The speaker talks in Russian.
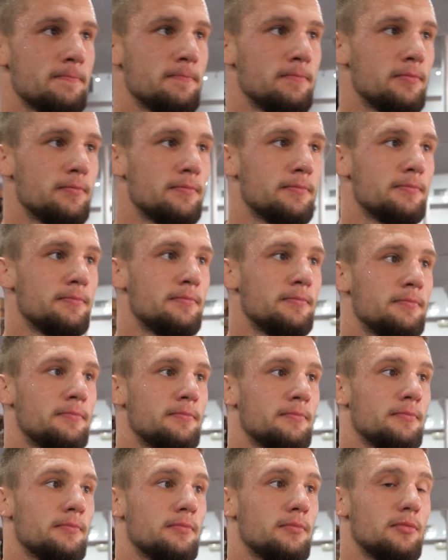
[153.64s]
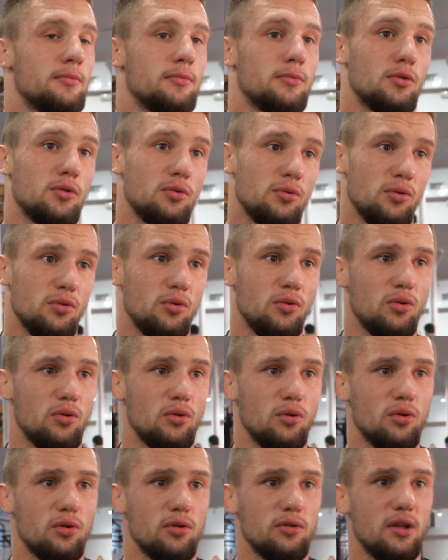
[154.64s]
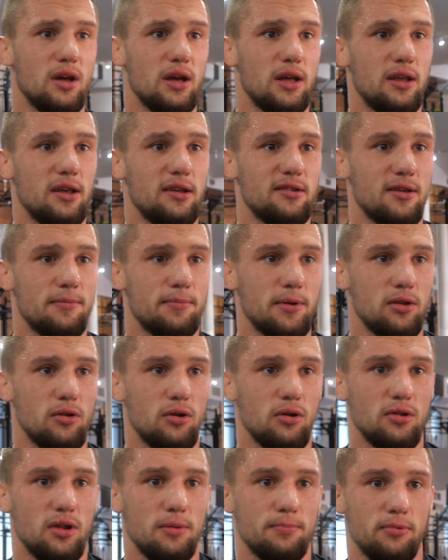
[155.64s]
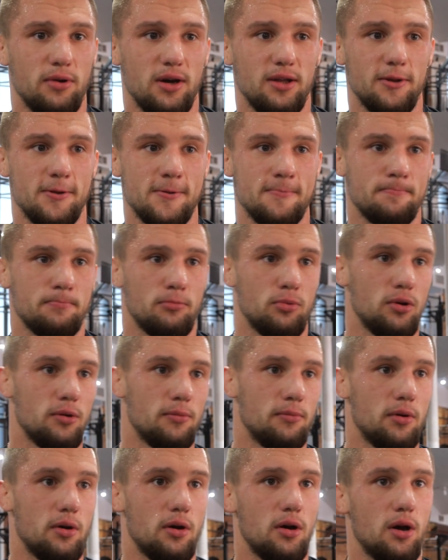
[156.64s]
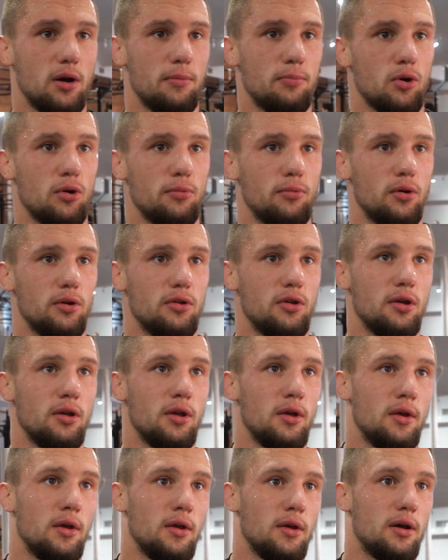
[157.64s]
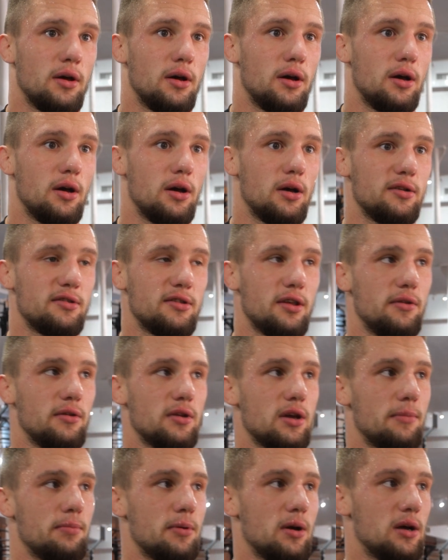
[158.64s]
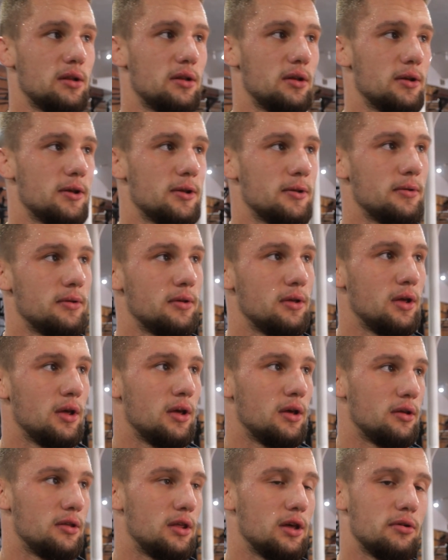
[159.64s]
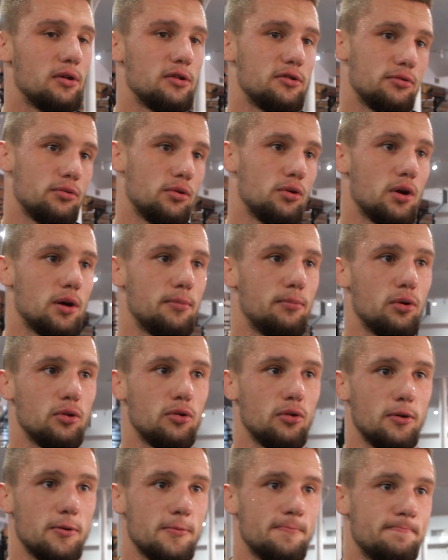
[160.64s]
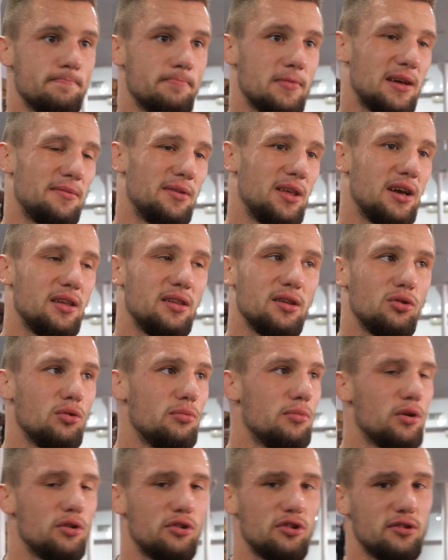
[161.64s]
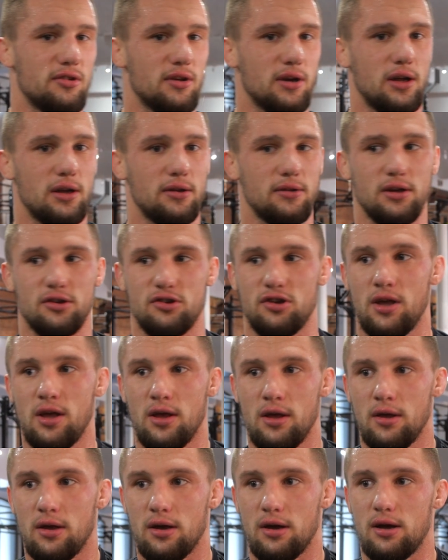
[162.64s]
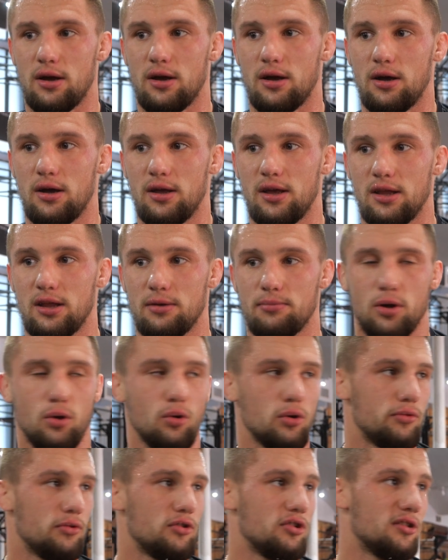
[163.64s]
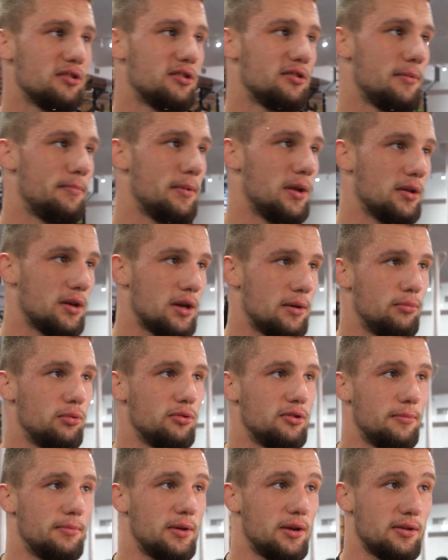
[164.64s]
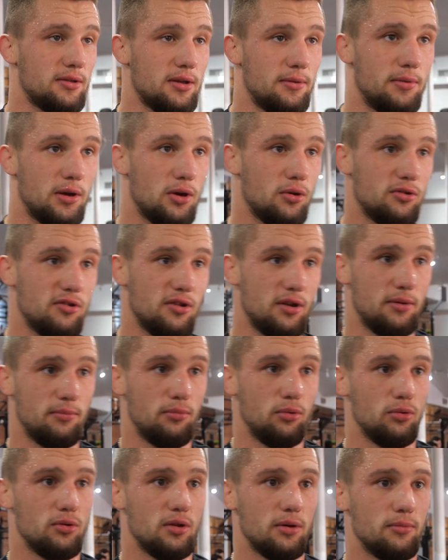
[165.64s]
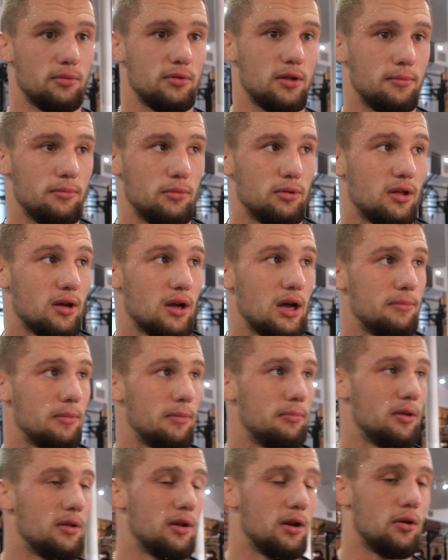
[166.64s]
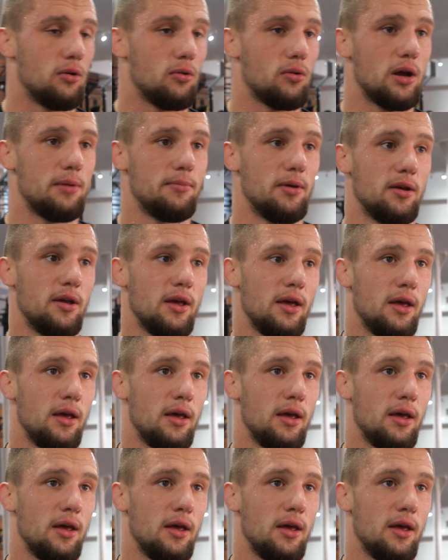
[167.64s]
Как пойдет. Ну да, есть определенный план. Будем э, пробовать э, ставить капканы, делать свою работу. Там я не думаю, честно говоря, знаешь, э, я не могу отвечать за соперника, будет соперник там бороться или будет там, там ногами бить или руками.